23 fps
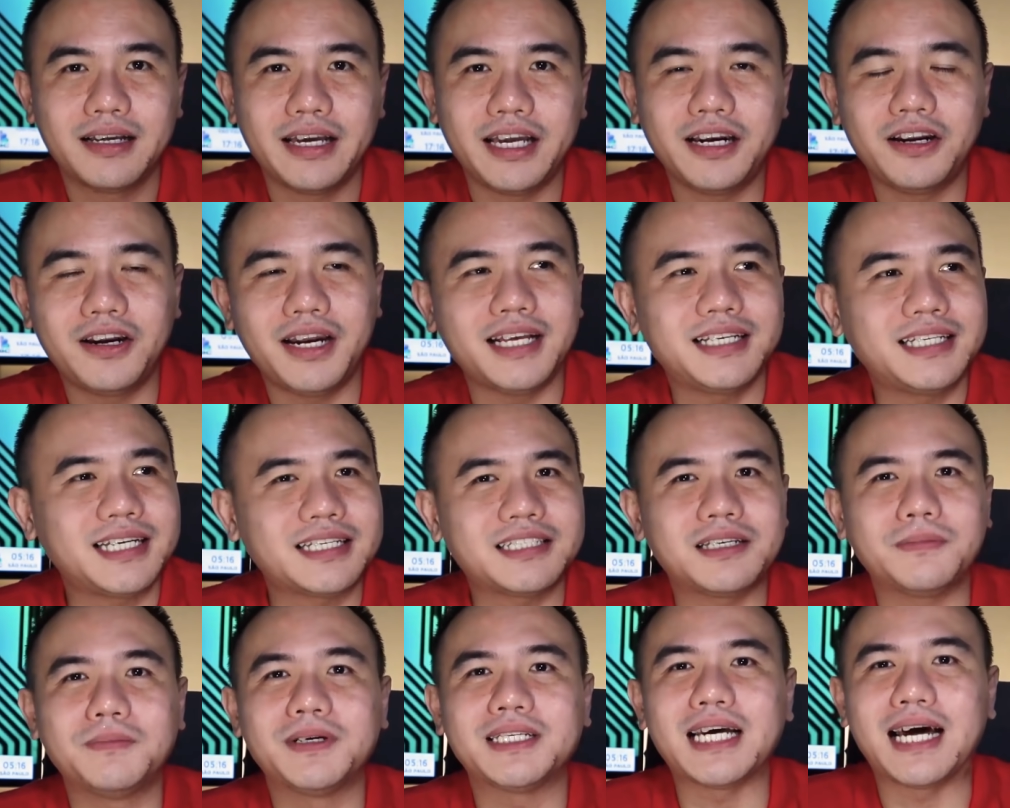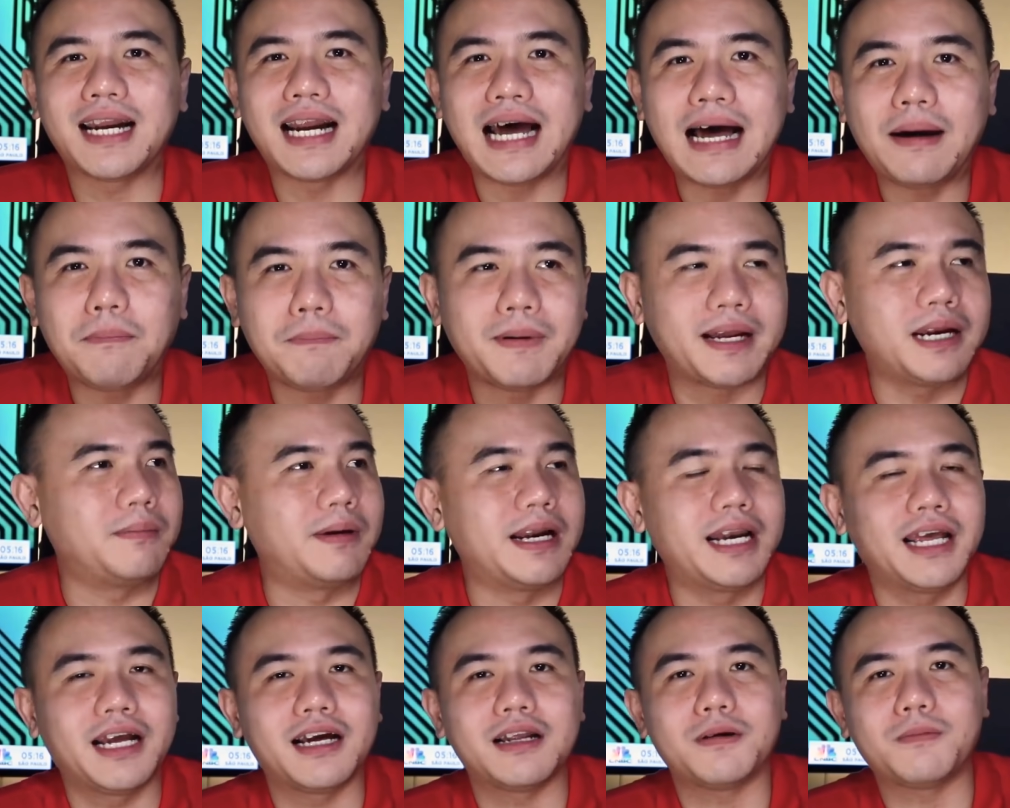Indonesia sebesar apa
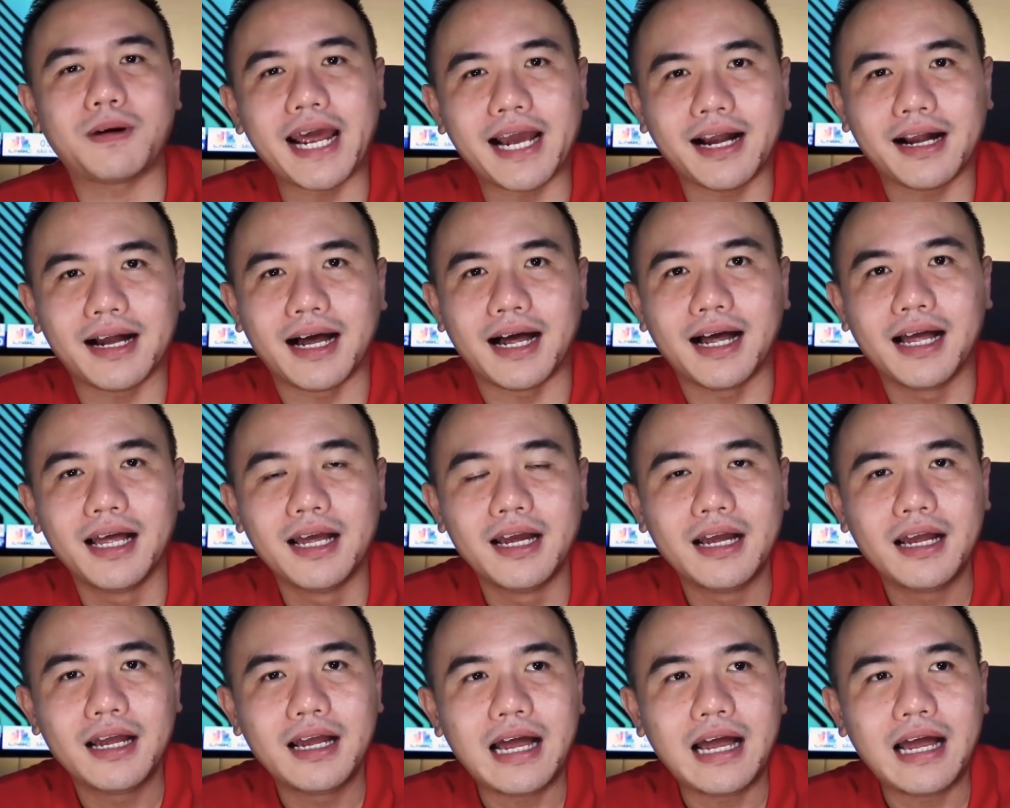dibandingkan mereka?